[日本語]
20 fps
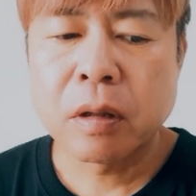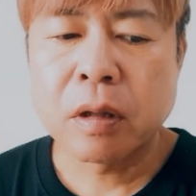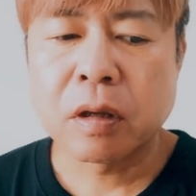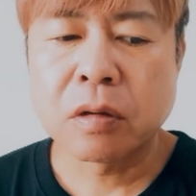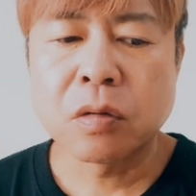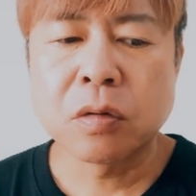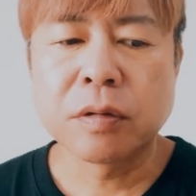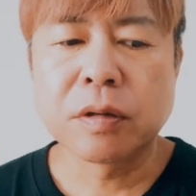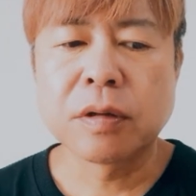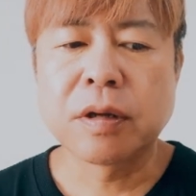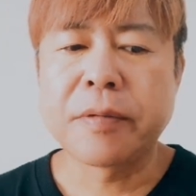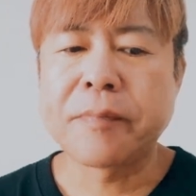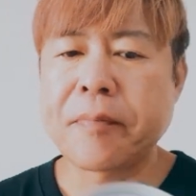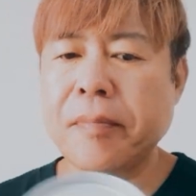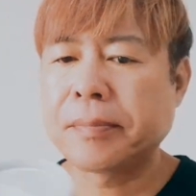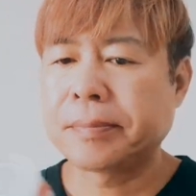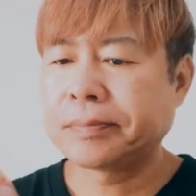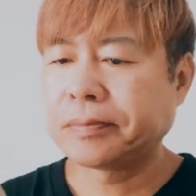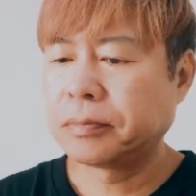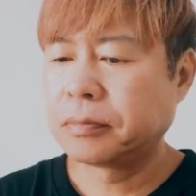じゃあそうですね
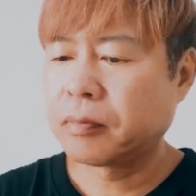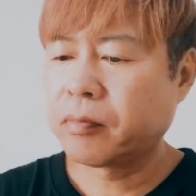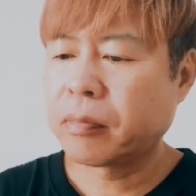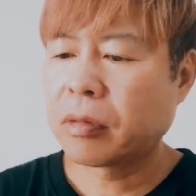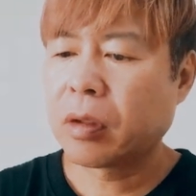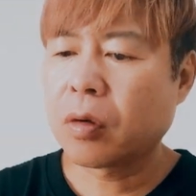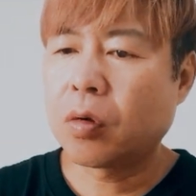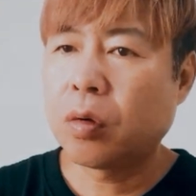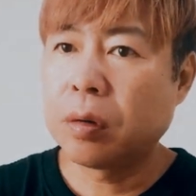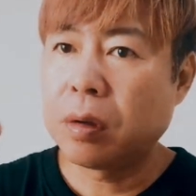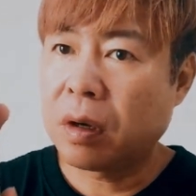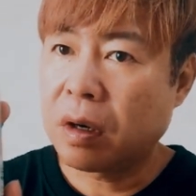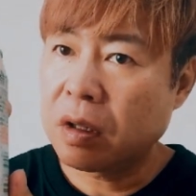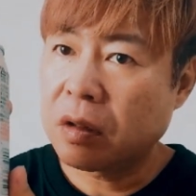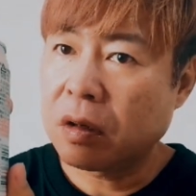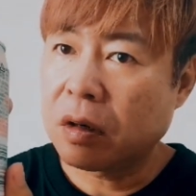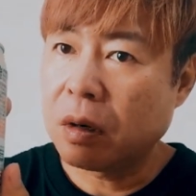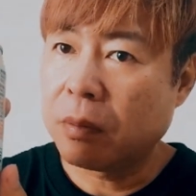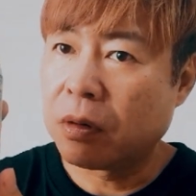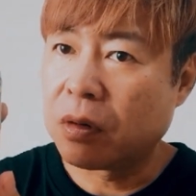こだわ
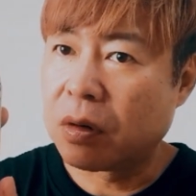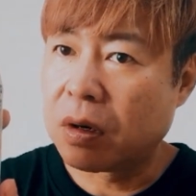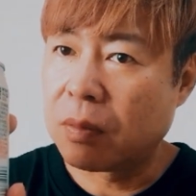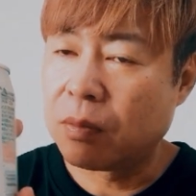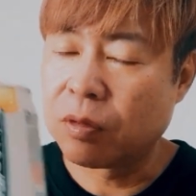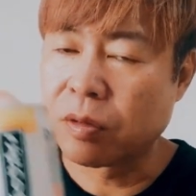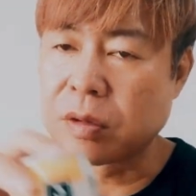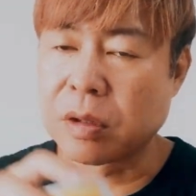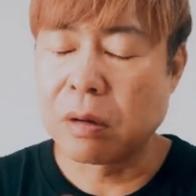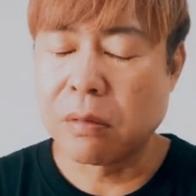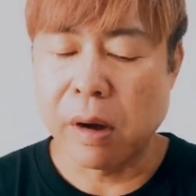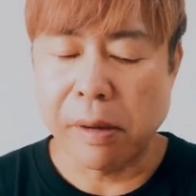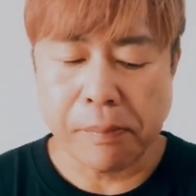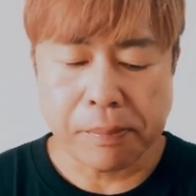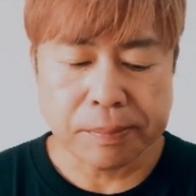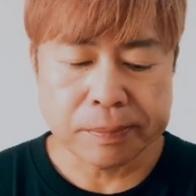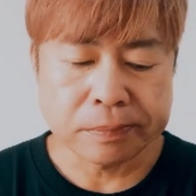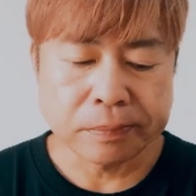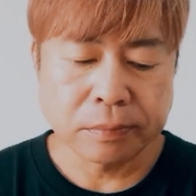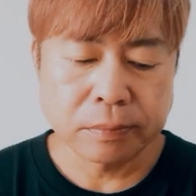り酒場のレモンサワー
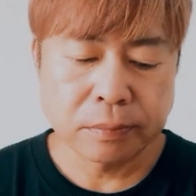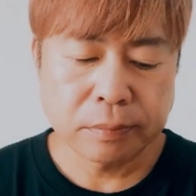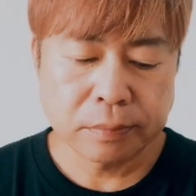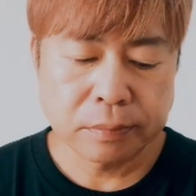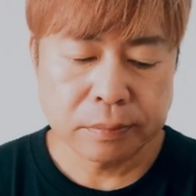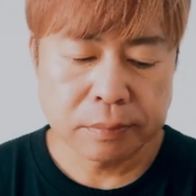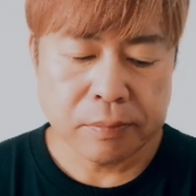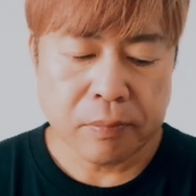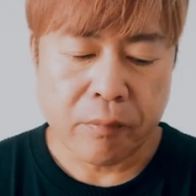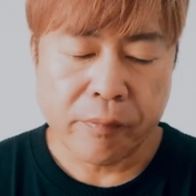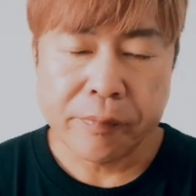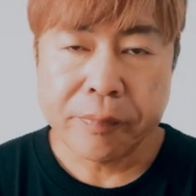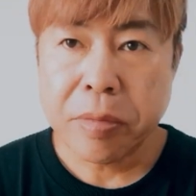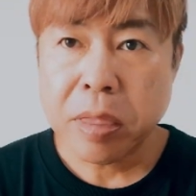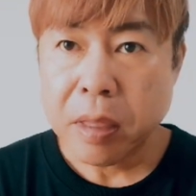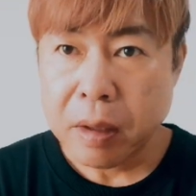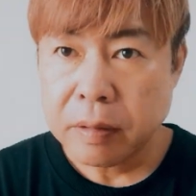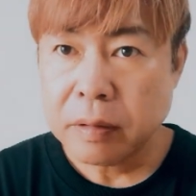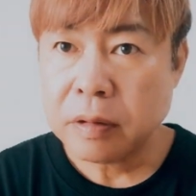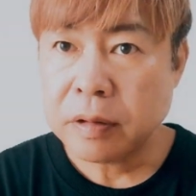
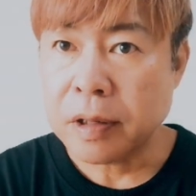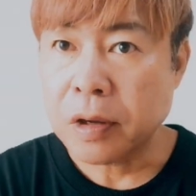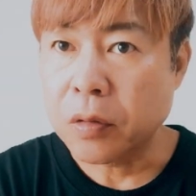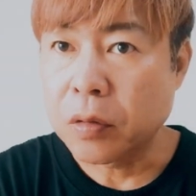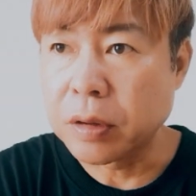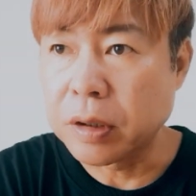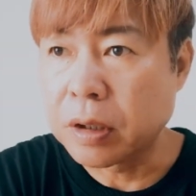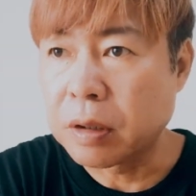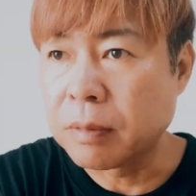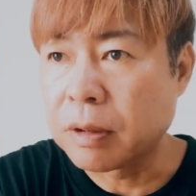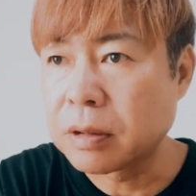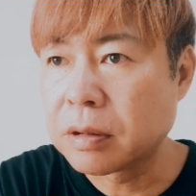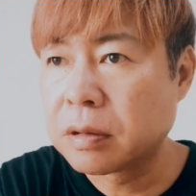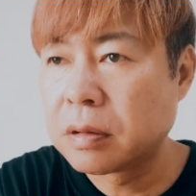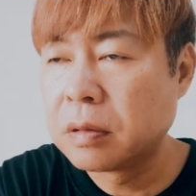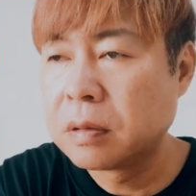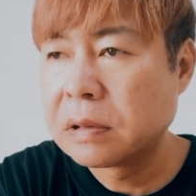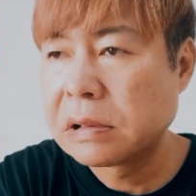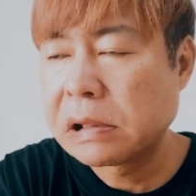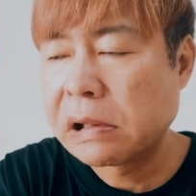最後にいきま
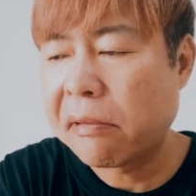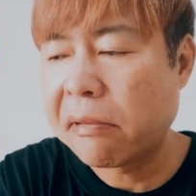す